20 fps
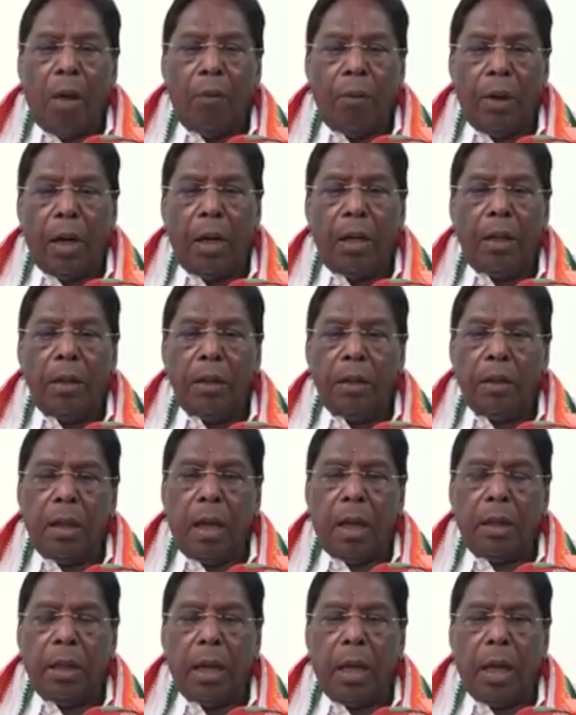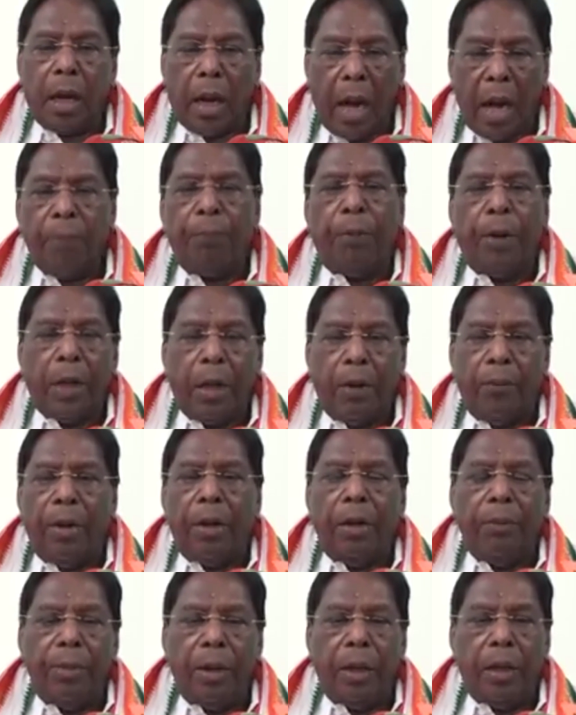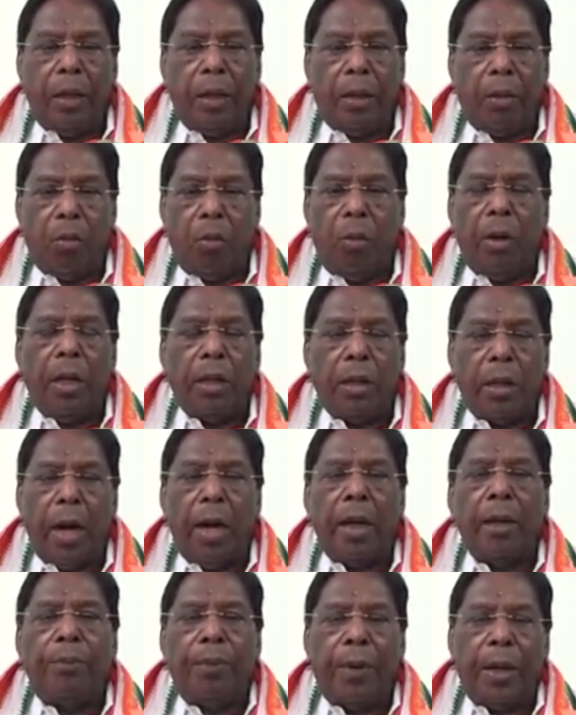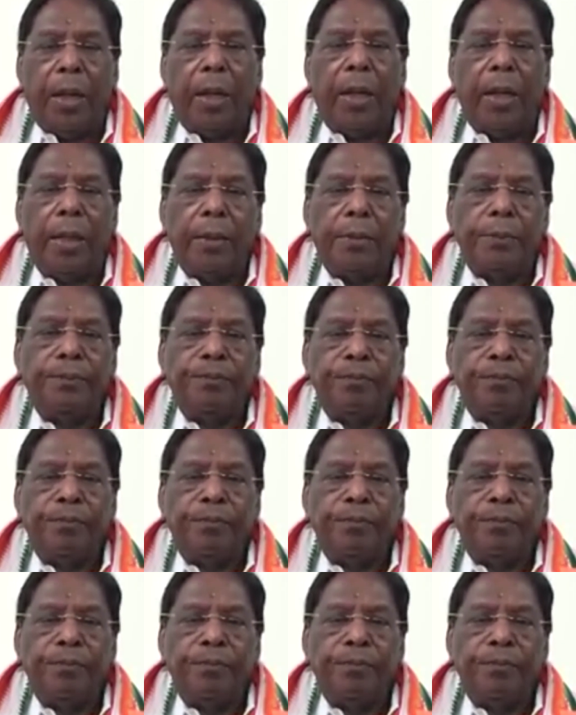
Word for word: அவர்கள் அதை கடைபிடிக்க வேண்டும் என்று கூறியதன் அடிப்படையில்